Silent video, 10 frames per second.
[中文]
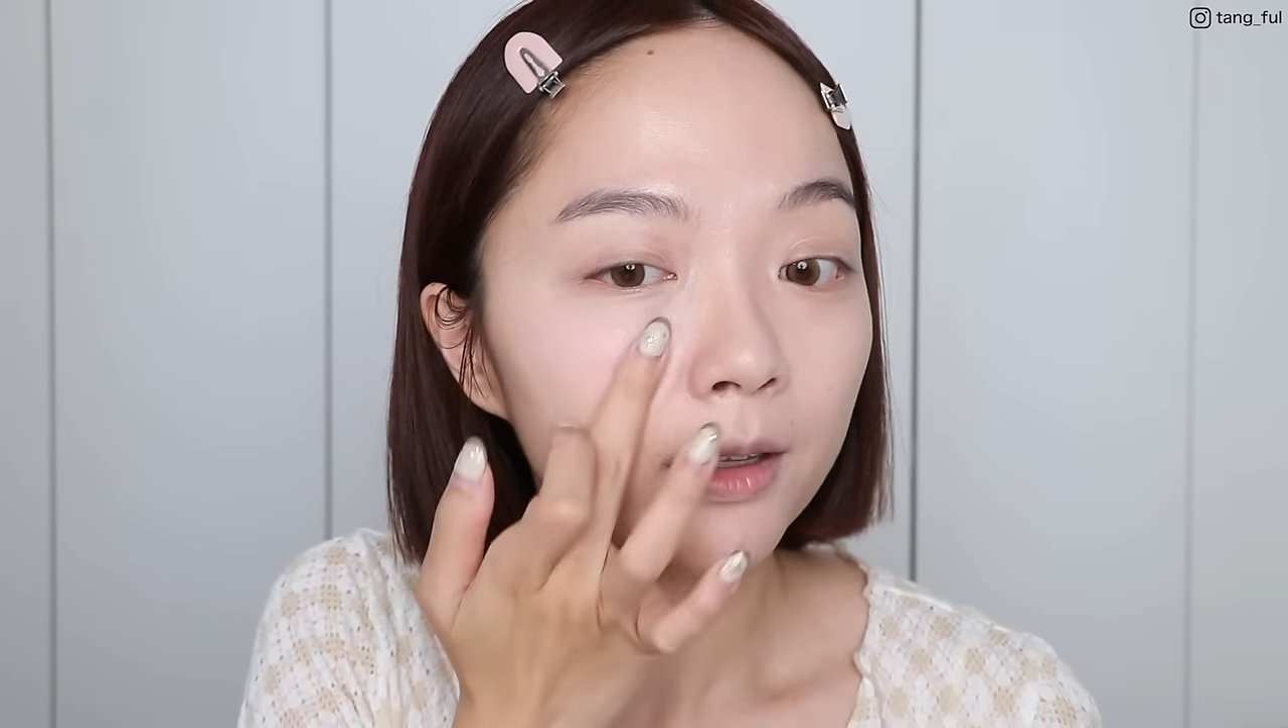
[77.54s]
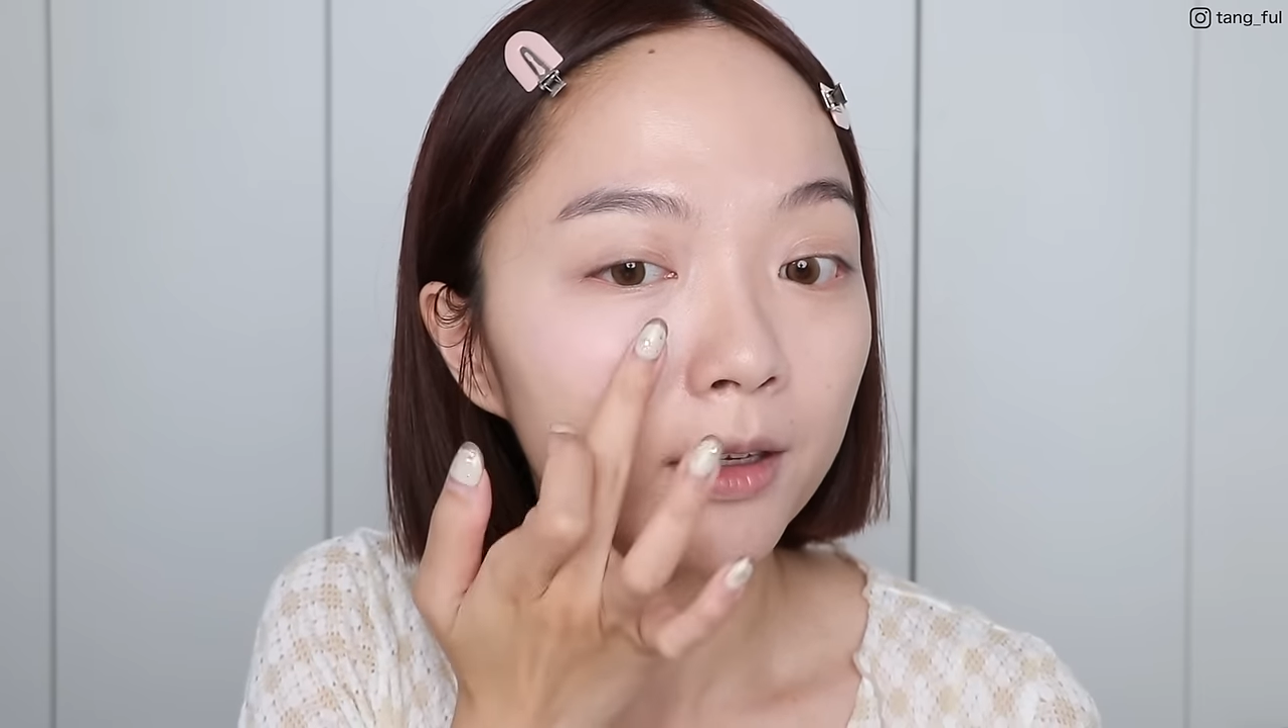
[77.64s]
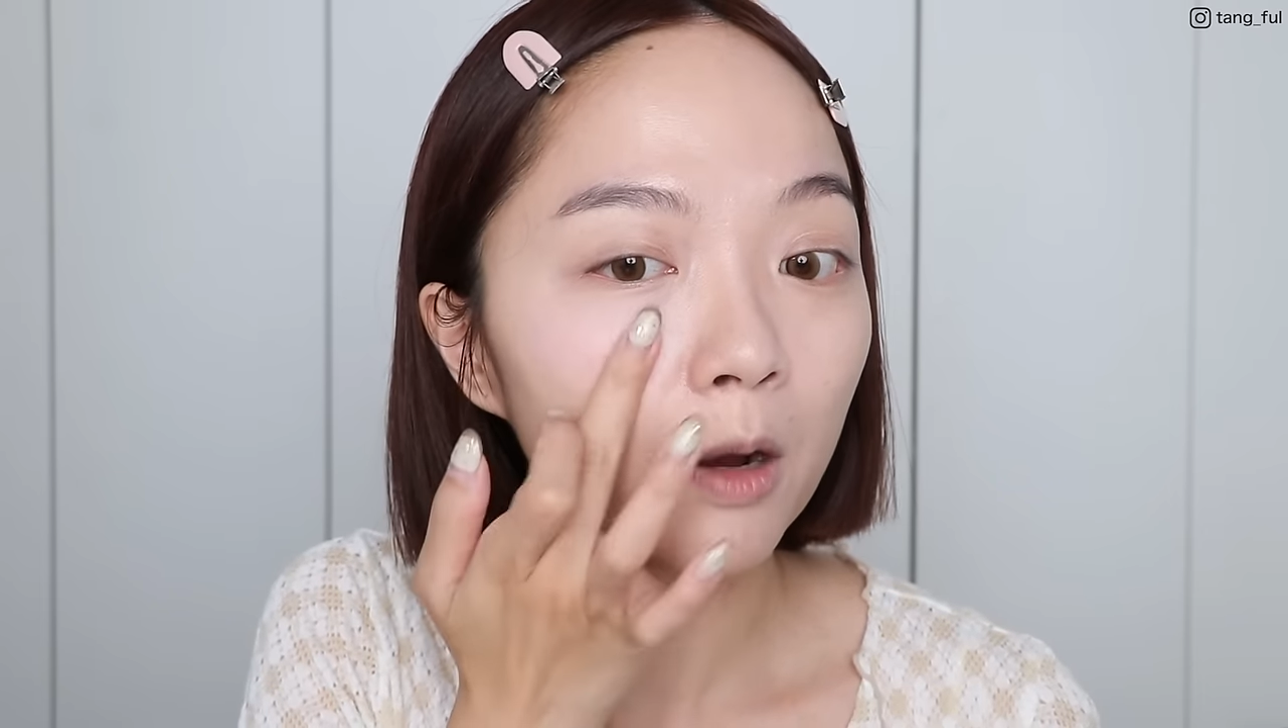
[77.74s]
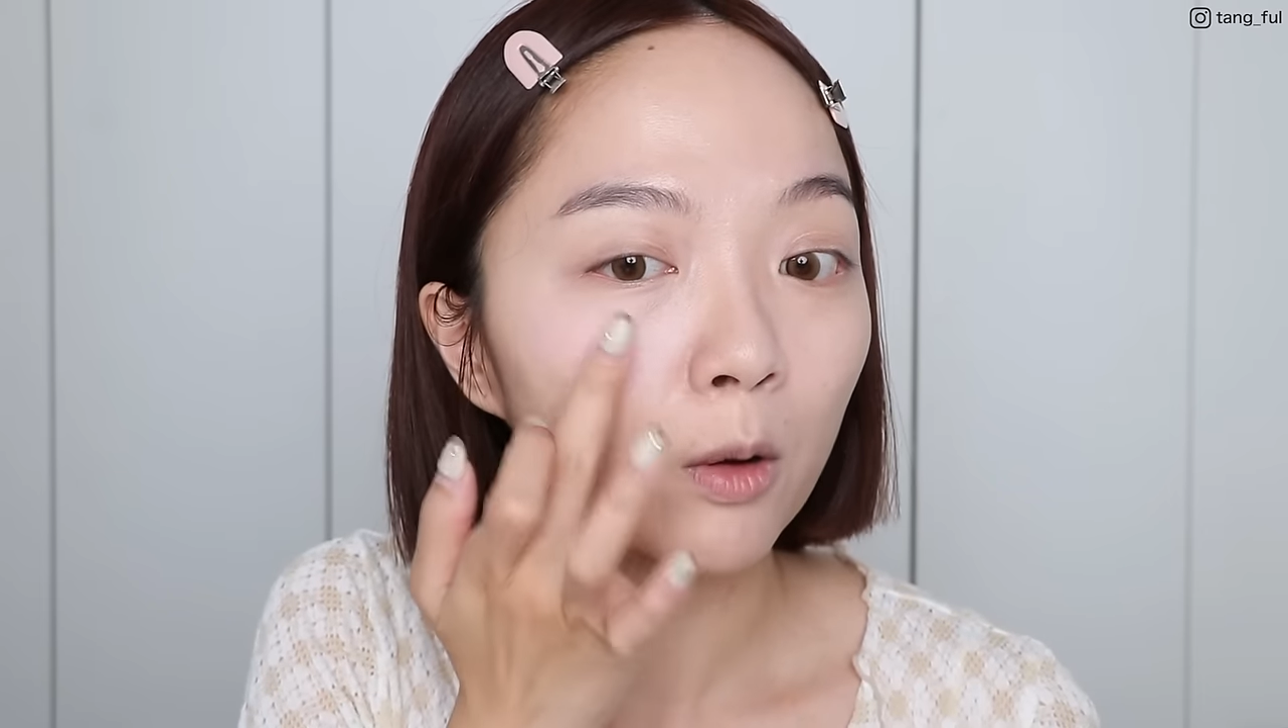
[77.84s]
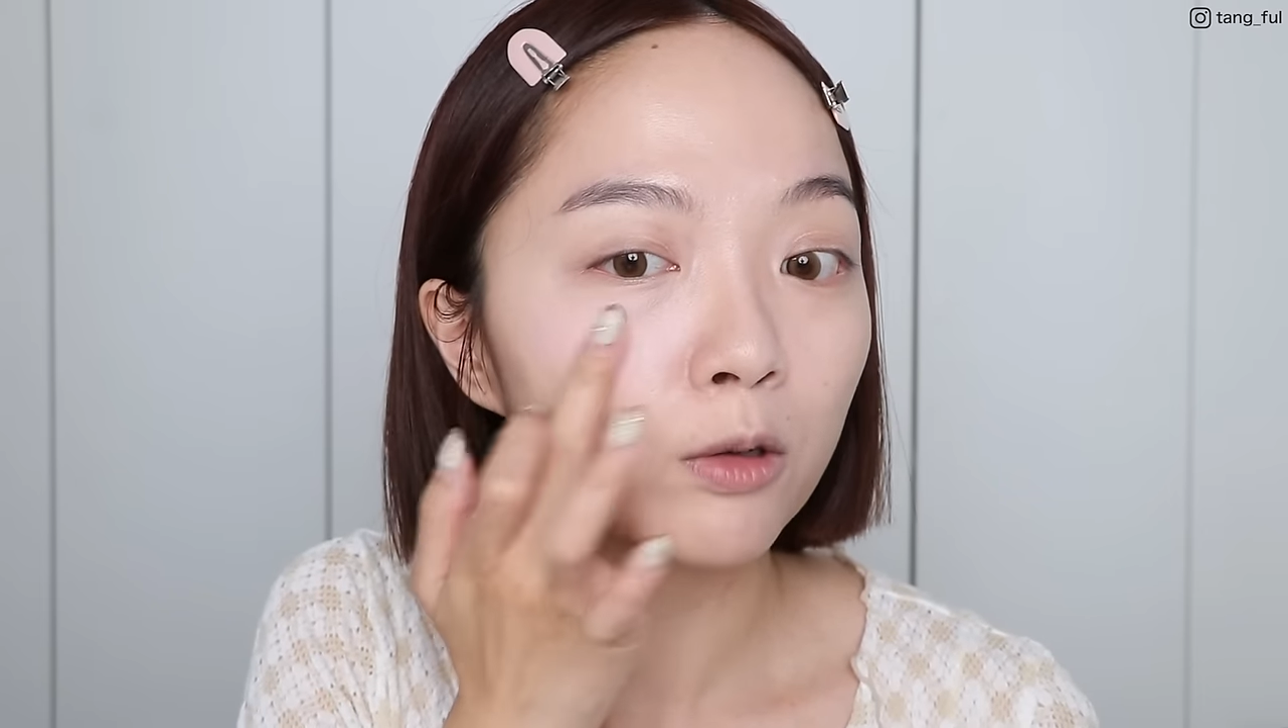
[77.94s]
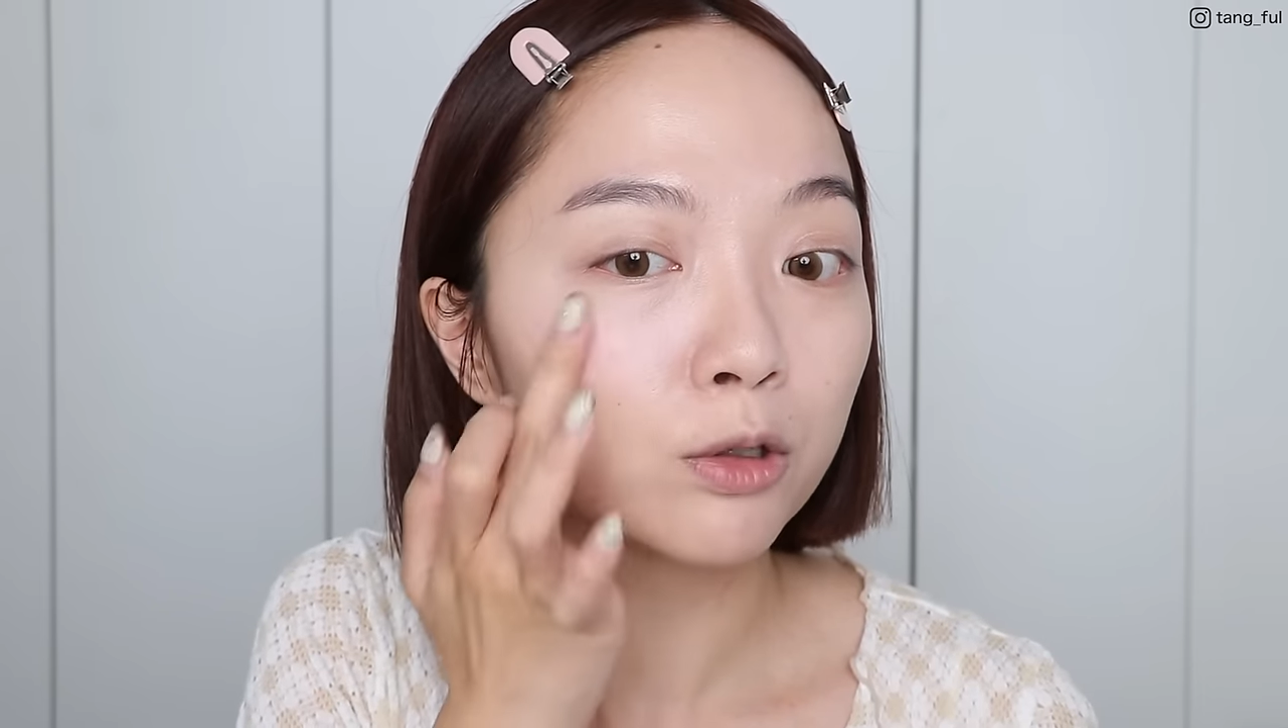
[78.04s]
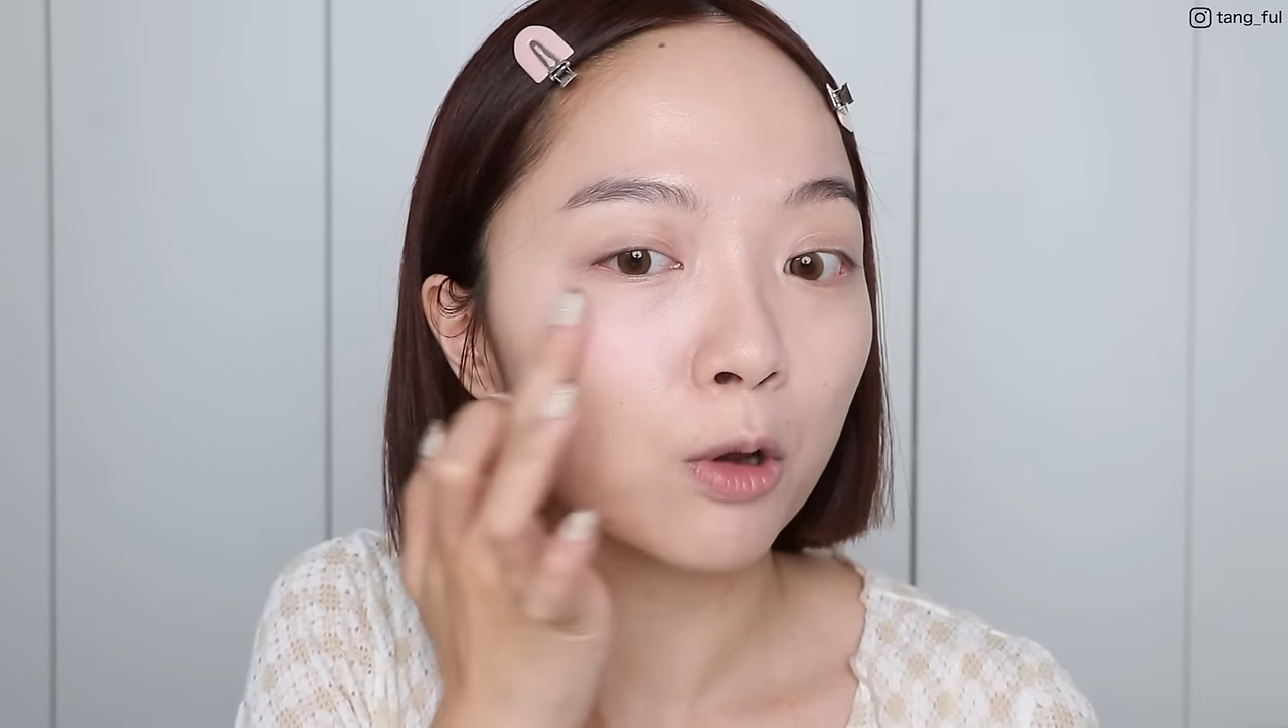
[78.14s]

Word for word: 你看我用